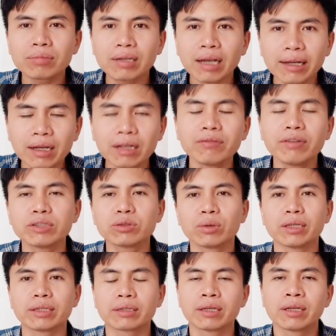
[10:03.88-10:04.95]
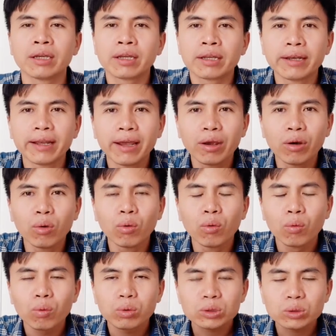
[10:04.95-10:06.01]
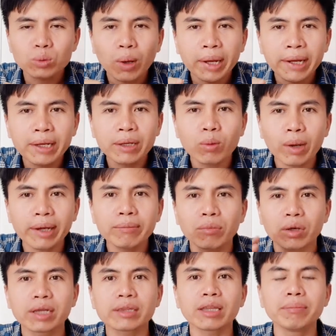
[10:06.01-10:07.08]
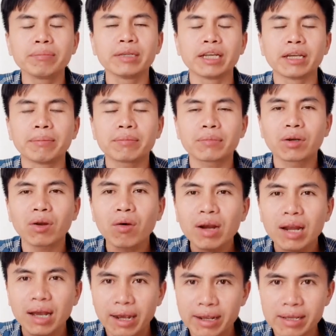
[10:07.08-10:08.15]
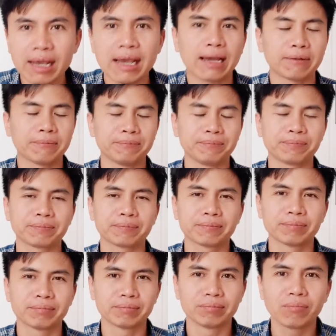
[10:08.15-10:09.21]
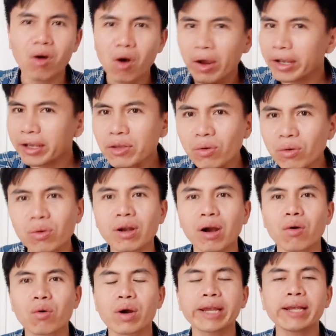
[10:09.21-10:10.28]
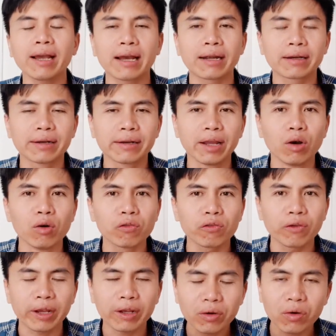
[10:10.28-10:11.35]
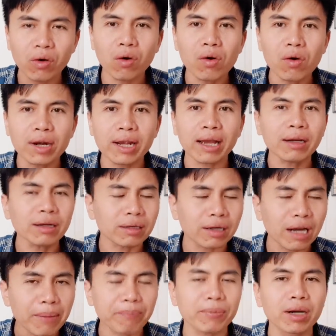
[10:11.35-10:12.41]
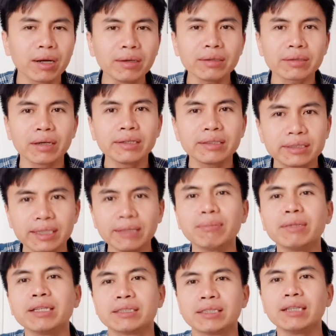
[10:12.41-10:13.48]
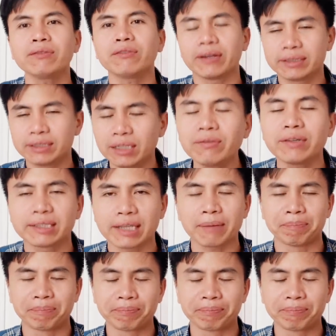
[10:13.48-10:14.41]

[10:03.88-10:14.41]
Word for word: cái đơn vị du lịch đều xoay quanh một cái tâm điểm đó là khách hàng mọi cái nhu cầu của khách hàng đều phải cố gắng đáp ứng tới 99,9%